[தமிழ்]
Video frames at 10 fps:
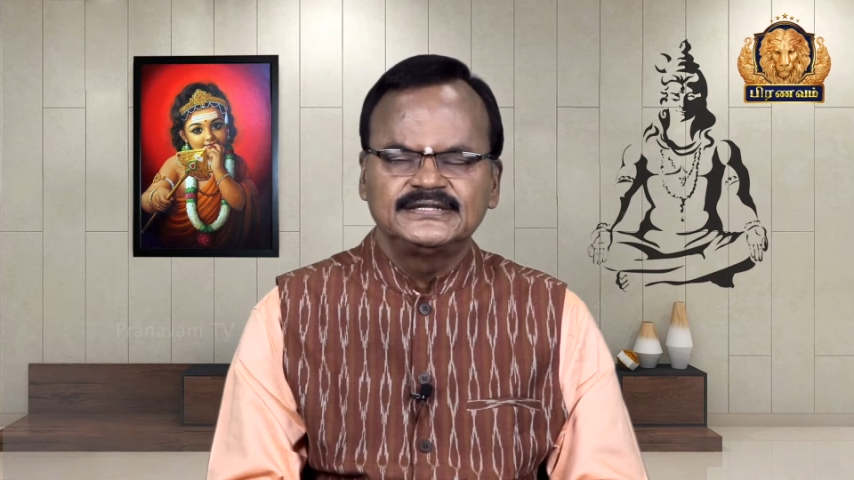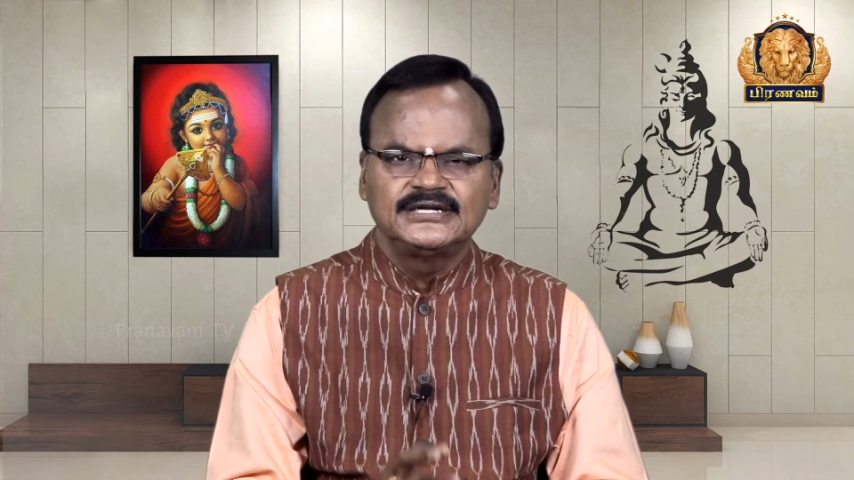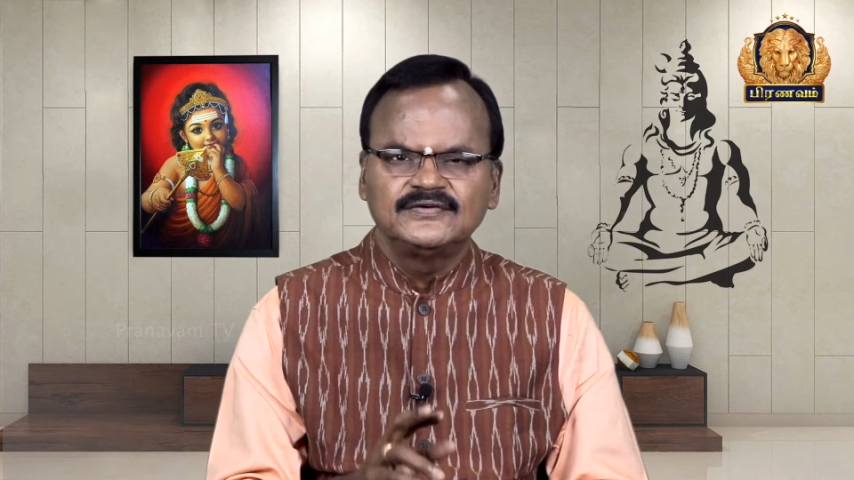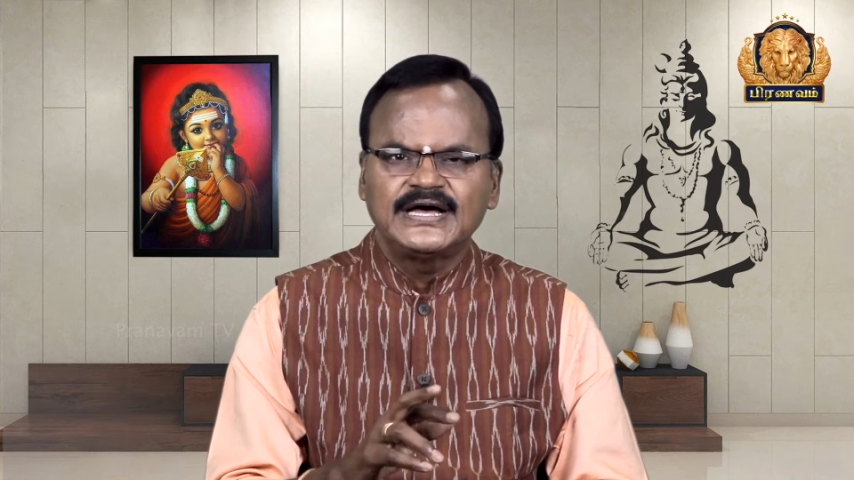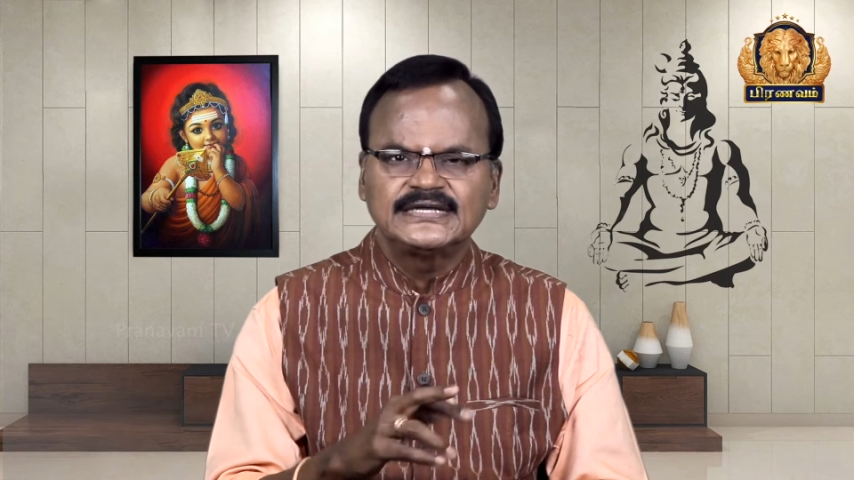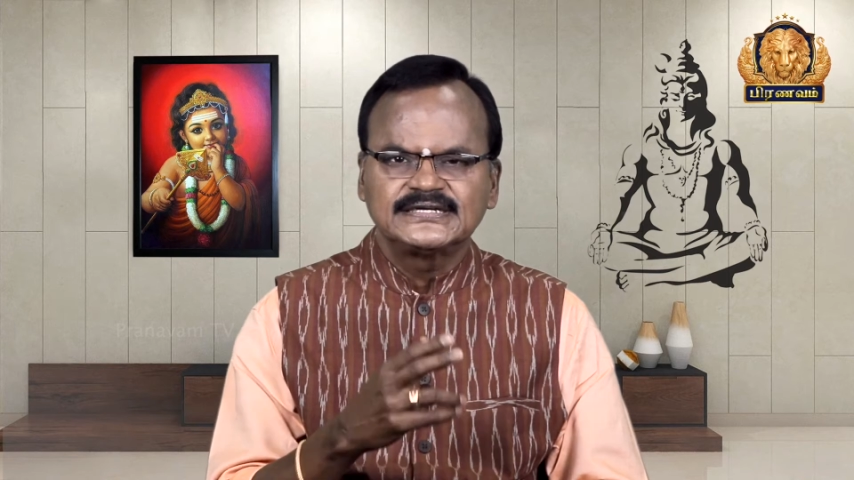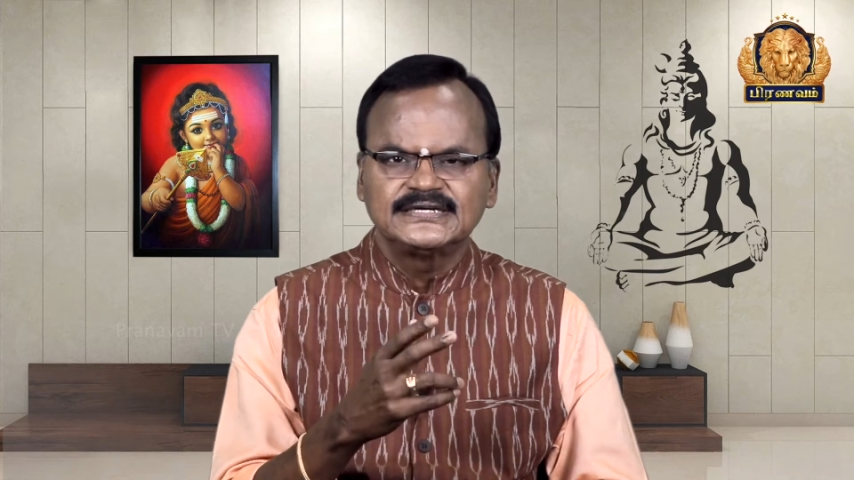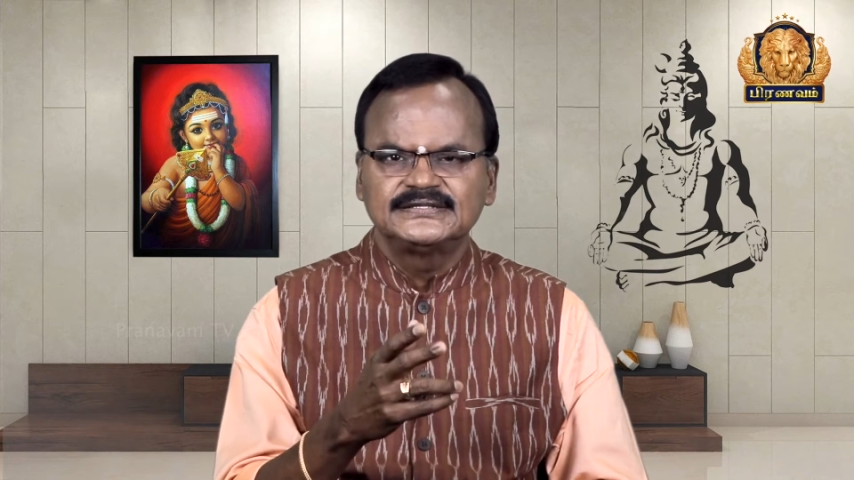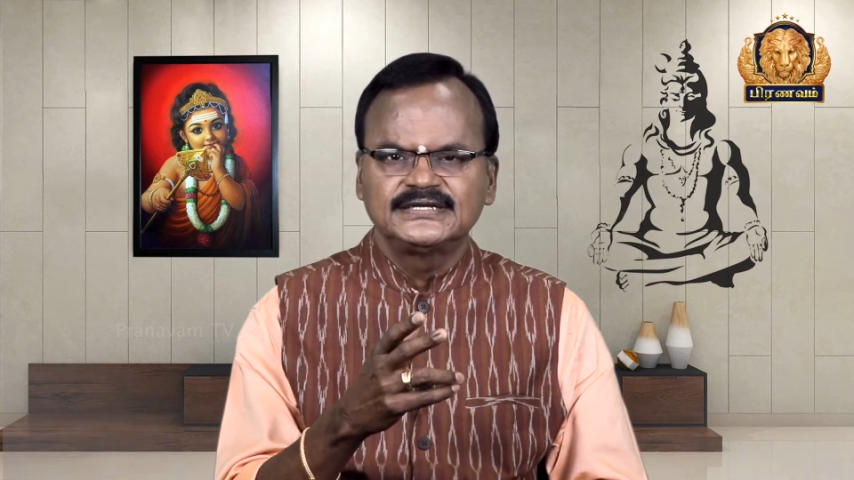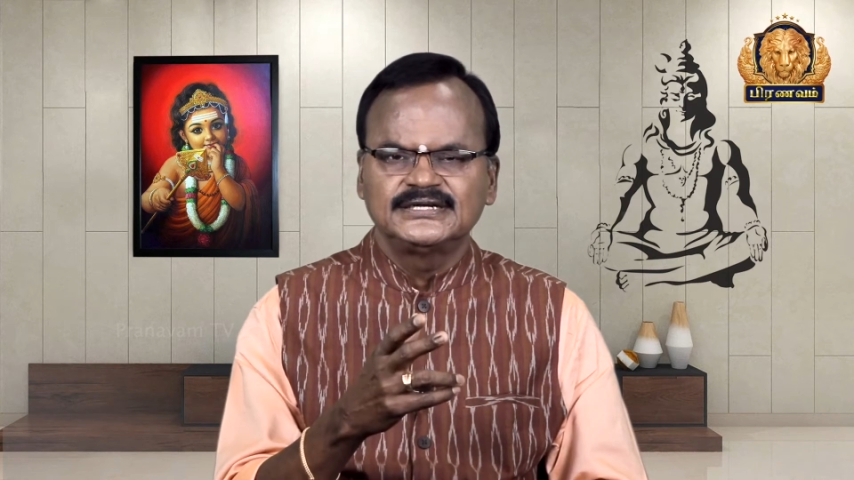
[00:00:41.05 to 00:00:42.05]

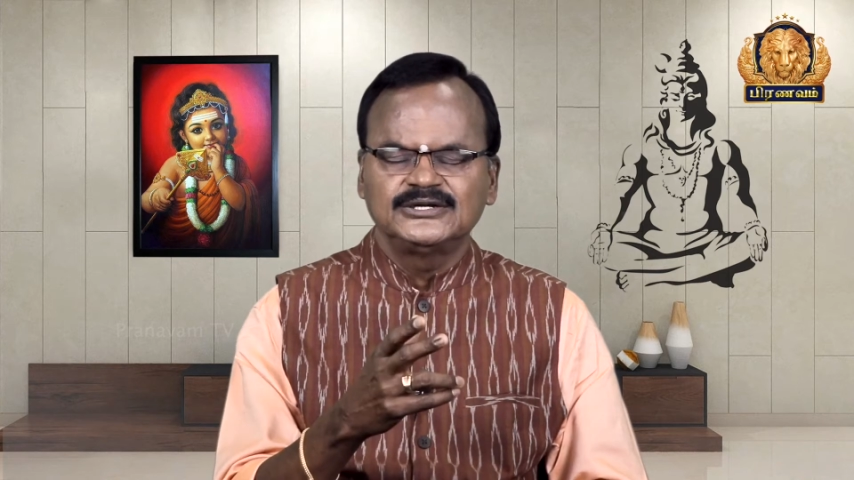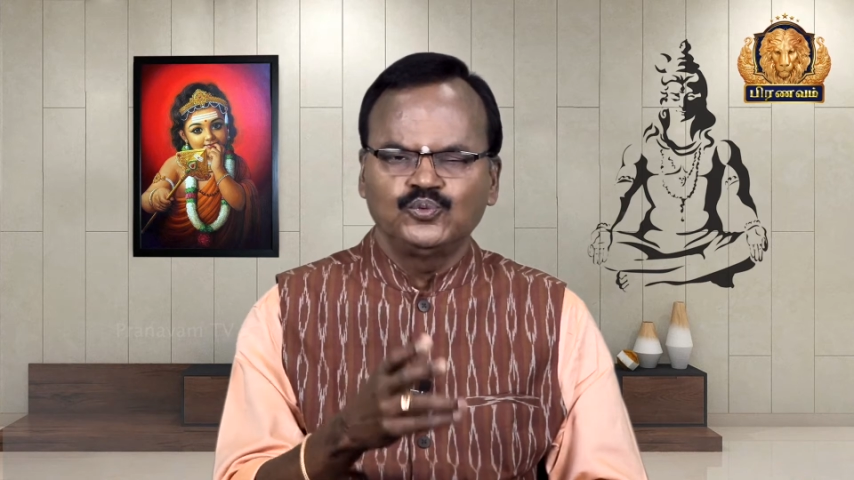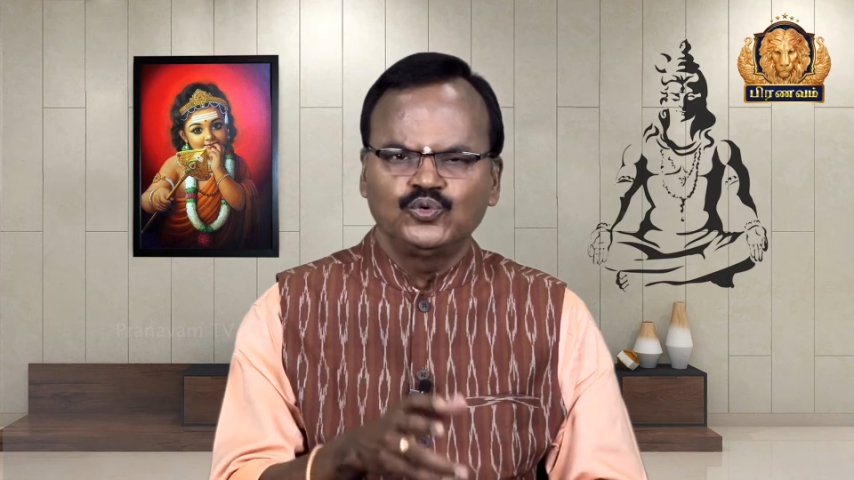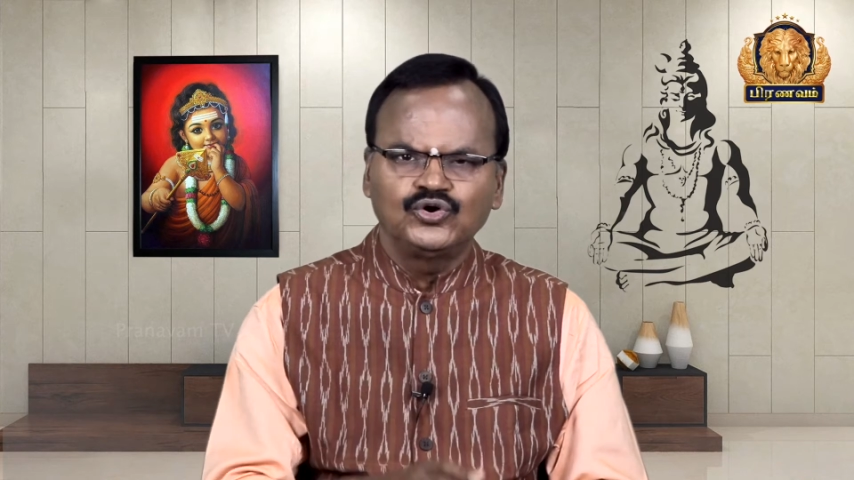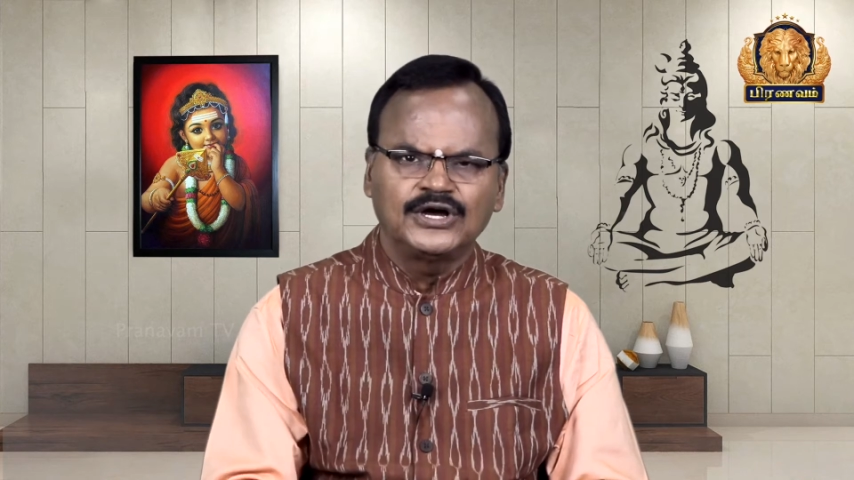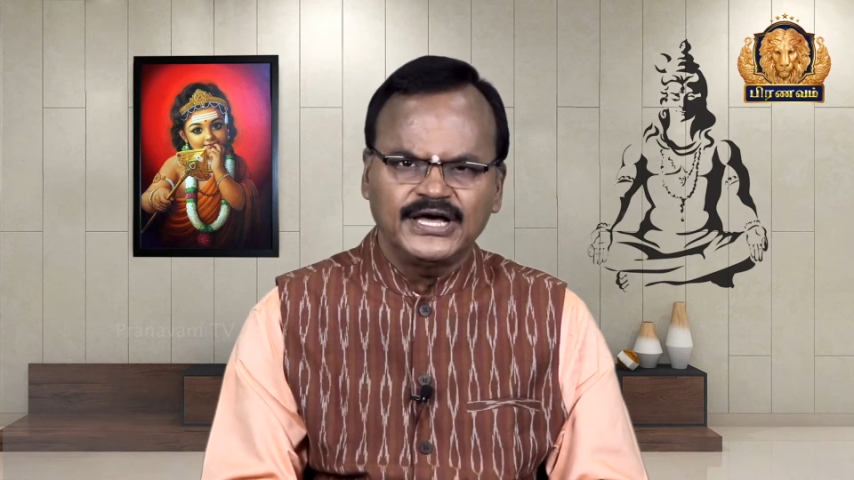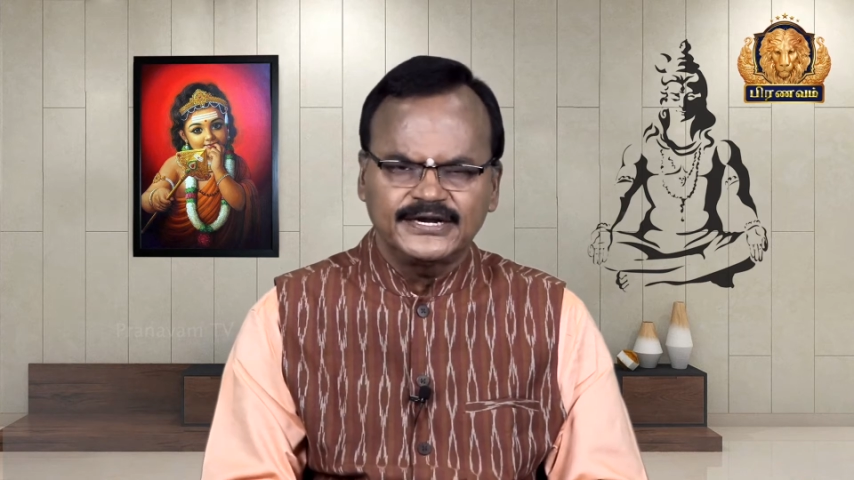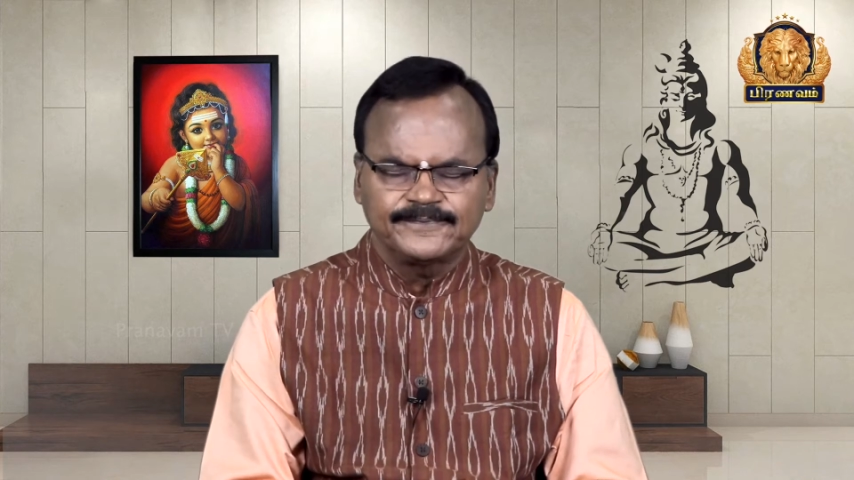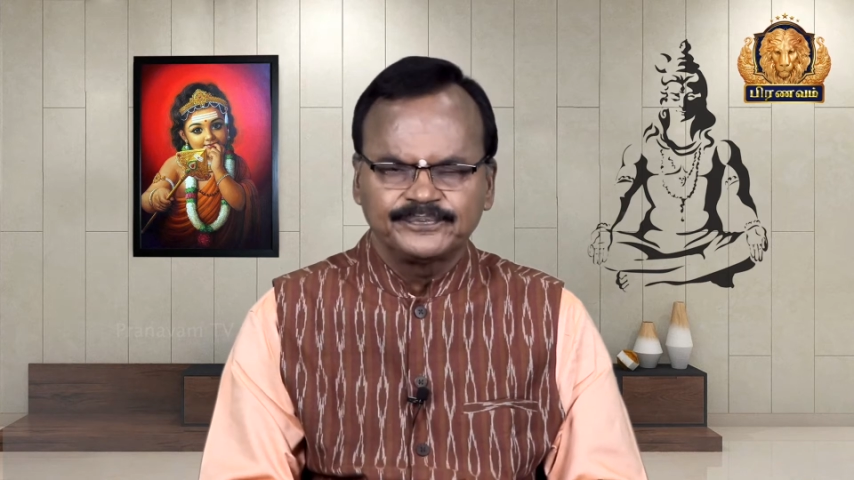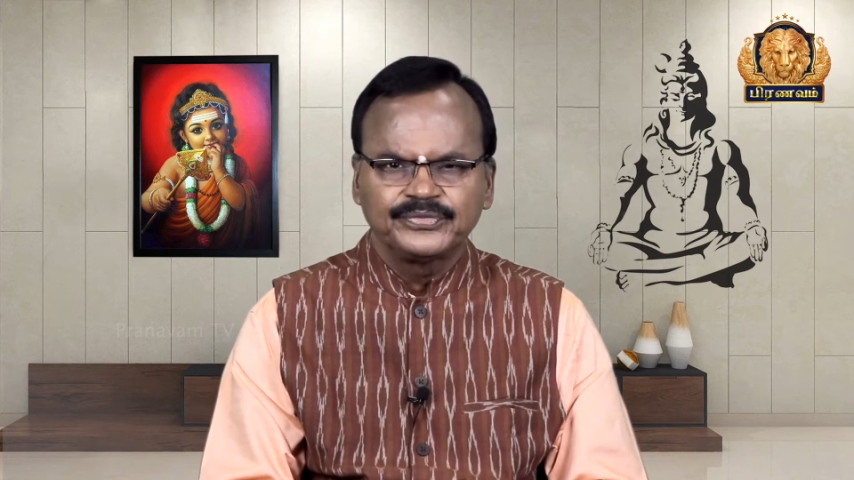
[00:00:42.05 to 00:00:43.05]
திருவாசகத்திற்கு உருகார்